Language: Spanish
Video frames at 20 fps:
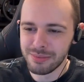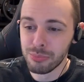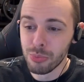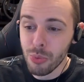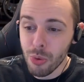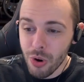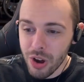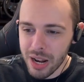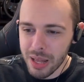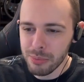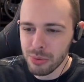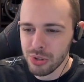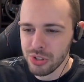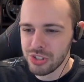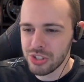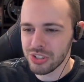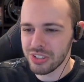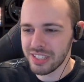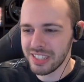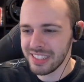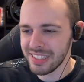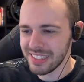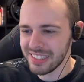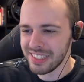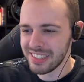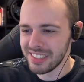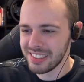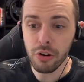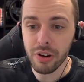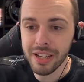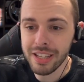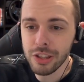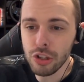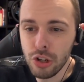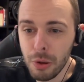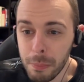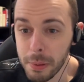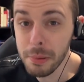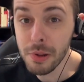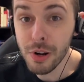Mola mucho, ¿eh?
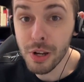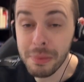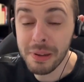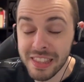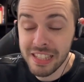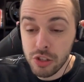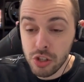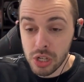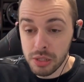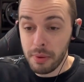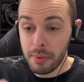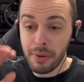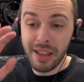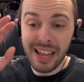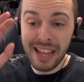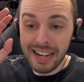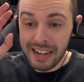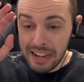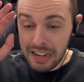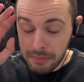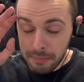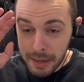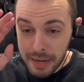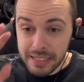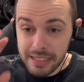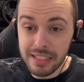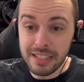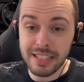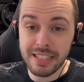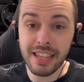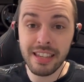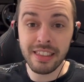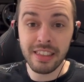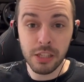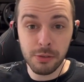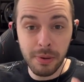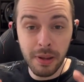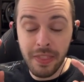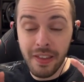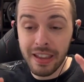Ojito, lo primero que me han dicho que me vea la parte de Seth.
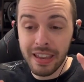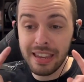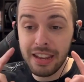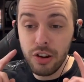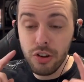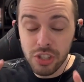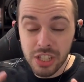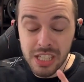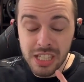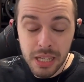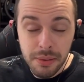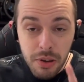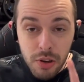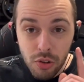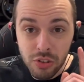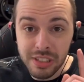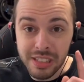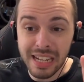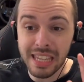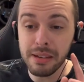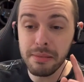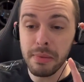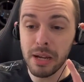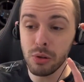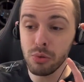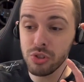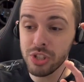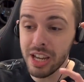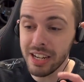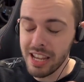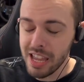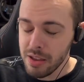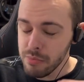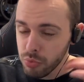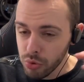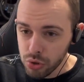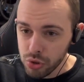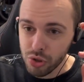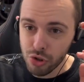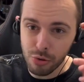Es verdad que no se sabe contra quién va a luchar y hay
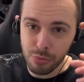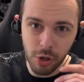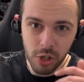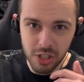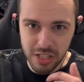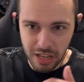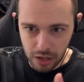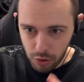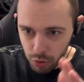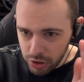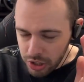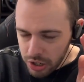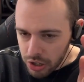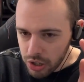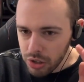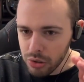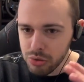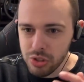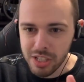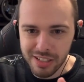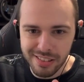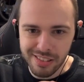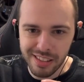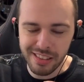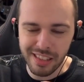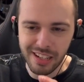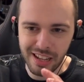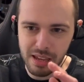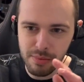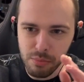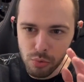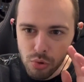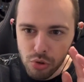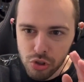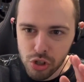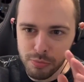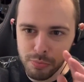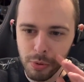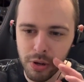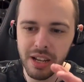muchos rumores de Cody Rhodes, etcétera. Hay
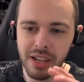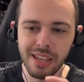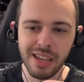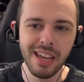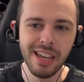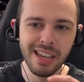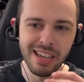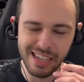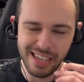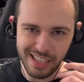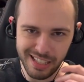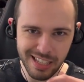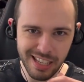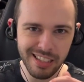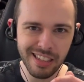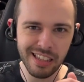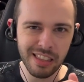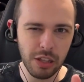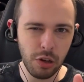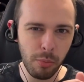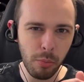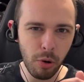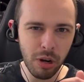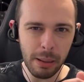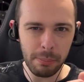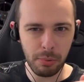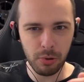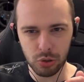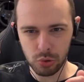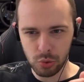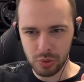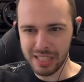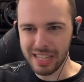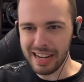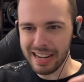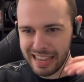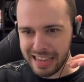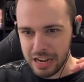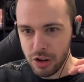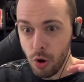muchos por ahí. Y Seth ha dado bola por
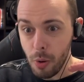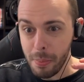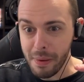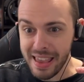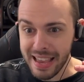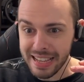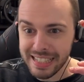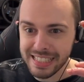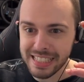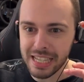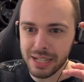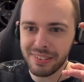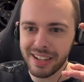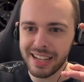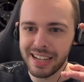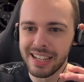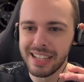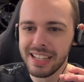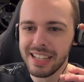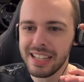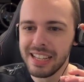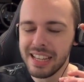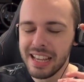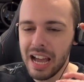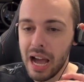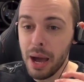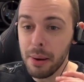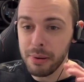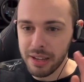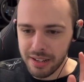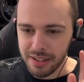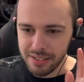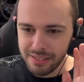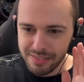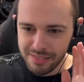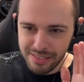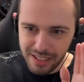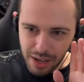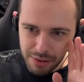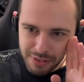Twitter que no veas, chaval. A
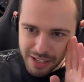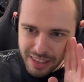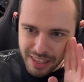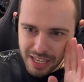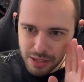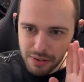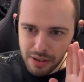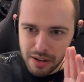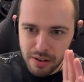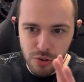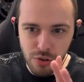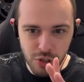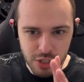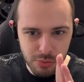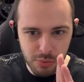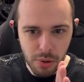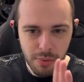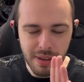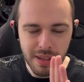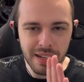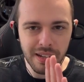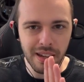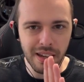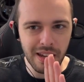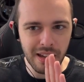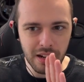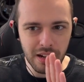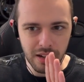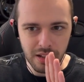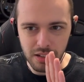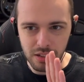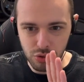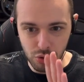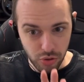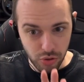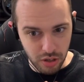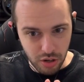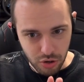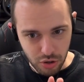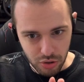ver, a ver de qué va. No sé muy bien eh,
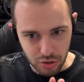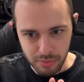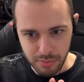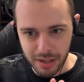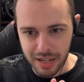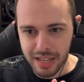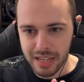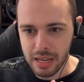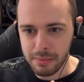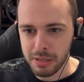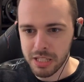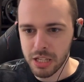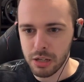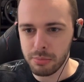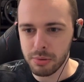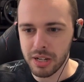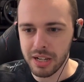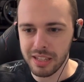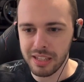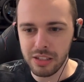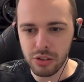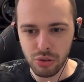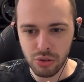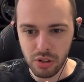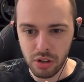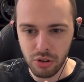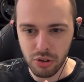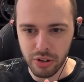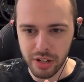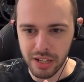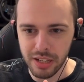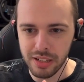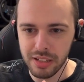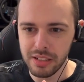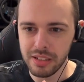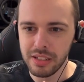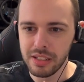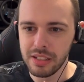todo el rol, ¿vale? Que ha pasado por aquí, todo el lore.